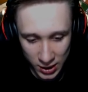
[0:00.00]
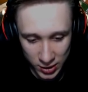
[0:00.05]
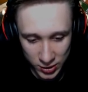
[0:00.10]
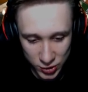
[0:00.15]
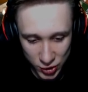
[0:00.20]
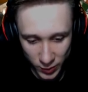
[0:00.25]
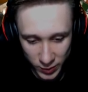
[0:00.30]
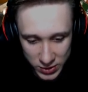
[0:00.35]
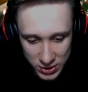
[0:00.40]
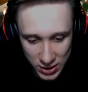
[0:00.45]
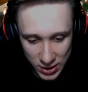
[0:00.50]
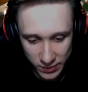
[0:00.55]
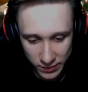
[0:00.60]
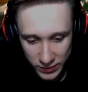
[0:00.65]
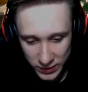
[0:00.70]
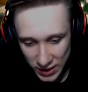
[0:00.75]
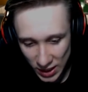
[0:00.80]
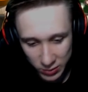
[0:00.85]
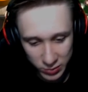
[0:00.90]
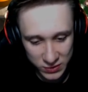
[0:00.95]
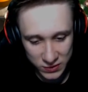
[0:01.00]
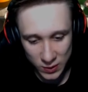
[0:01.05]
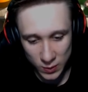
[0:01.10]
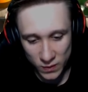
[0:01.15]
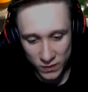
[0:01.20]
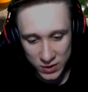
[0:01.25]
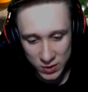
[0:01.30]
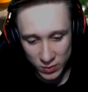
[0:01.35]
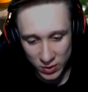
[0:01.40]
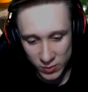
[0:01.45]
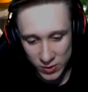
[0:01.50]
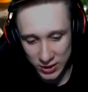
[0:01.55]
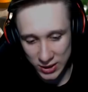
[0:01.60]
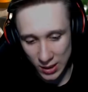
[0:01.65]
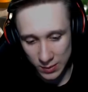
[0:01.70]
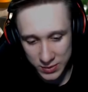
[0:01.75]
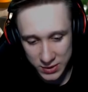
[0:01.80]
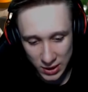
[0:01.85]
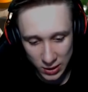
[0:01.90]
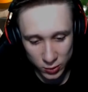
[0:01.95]
Собственно, как мы с вами видим, ребята,
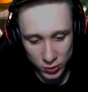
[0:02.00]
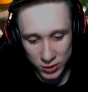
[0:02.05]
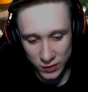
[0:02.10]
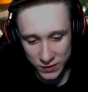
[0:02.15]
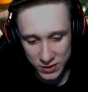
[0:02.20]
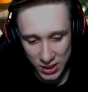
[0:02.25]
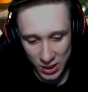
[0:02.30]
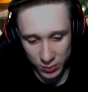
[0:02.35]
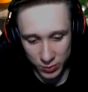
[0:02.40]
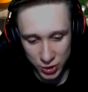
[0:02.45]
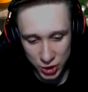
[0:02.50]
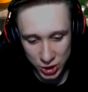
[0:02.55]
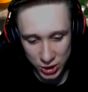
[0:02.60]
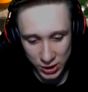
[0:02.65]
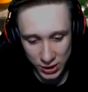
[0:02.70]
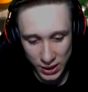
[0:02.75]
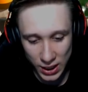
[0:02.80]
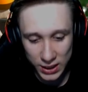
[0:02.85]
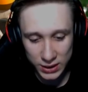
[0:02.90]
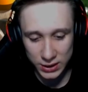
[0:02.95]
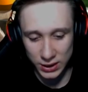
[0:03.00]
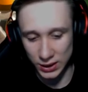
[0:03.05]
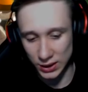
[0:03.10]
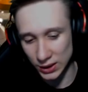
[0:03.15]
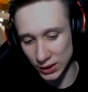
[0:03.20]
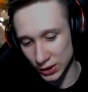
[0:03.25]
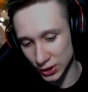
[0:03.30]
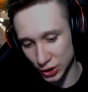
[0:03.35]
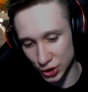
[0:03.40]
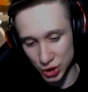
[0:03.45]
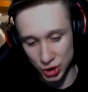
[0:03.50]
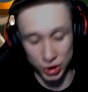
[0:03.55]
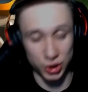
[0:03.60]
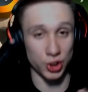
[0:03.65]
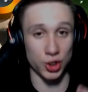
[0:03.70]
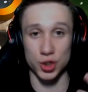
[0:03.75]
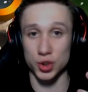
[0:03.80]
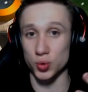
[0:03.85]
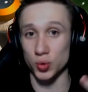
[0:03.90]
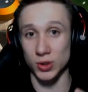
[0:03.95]
абсолютно все обычные карты, их
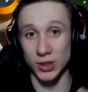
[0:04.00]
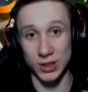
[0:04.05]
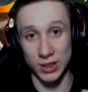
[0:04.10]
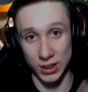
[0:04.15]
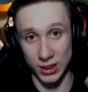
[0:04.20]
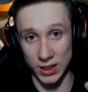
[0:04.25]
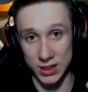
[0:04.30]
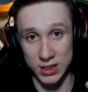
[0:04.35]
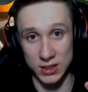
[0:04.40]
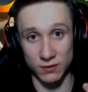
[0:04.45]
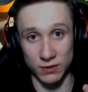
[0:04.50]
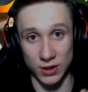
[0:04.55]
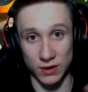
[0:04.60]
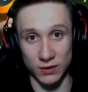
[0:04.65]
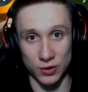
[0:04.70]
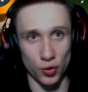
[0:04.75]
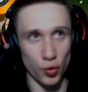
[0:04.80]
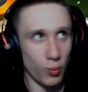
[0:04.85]
4 штуки 13 левела.